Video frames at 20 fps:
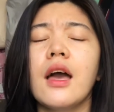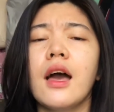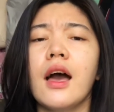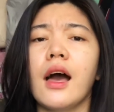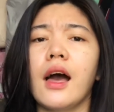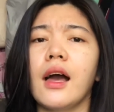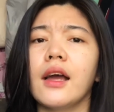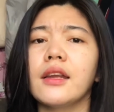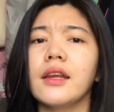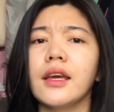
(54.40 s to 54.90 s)

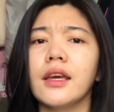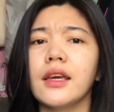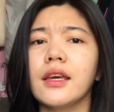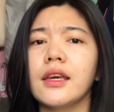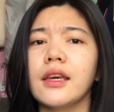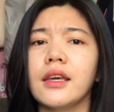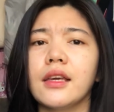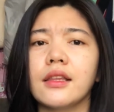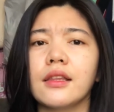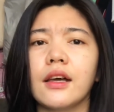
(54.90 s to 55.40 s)
ang
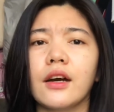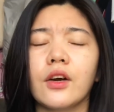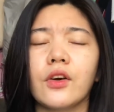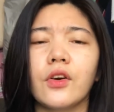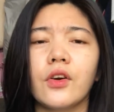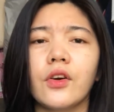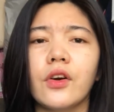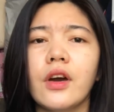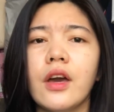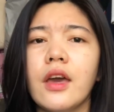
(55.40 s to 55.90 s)
nakikita
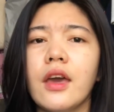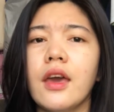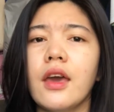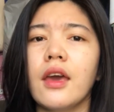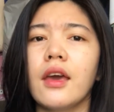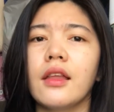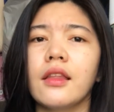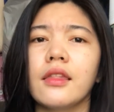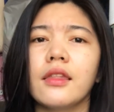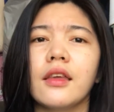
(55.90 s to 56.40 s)
ko.
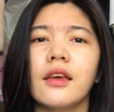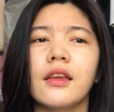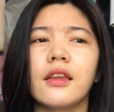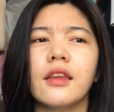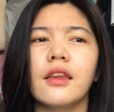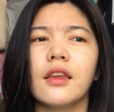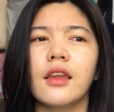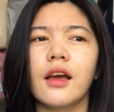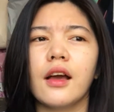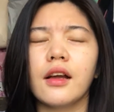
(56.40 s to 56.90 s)
And then
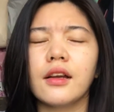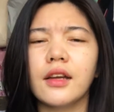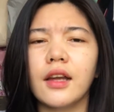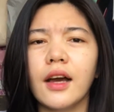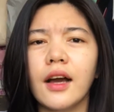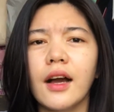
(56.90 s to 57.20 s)
ang,